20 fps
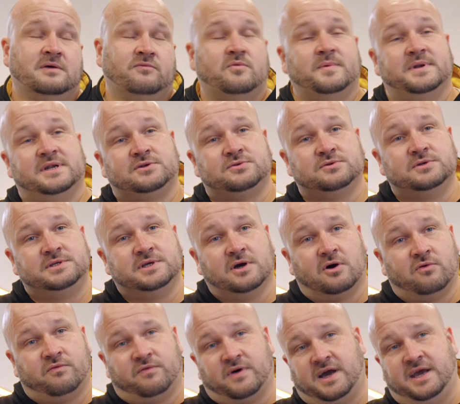wo man natürlich
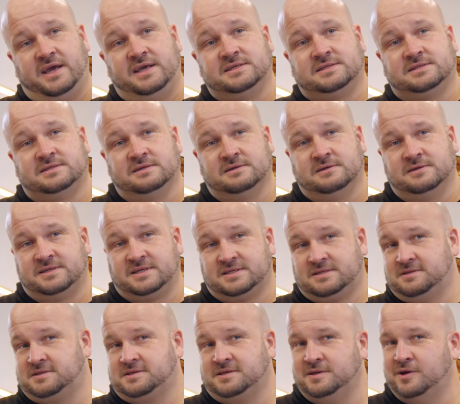auch weiß, äh, das
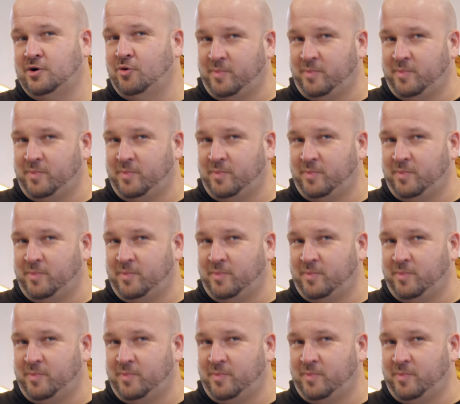ist genau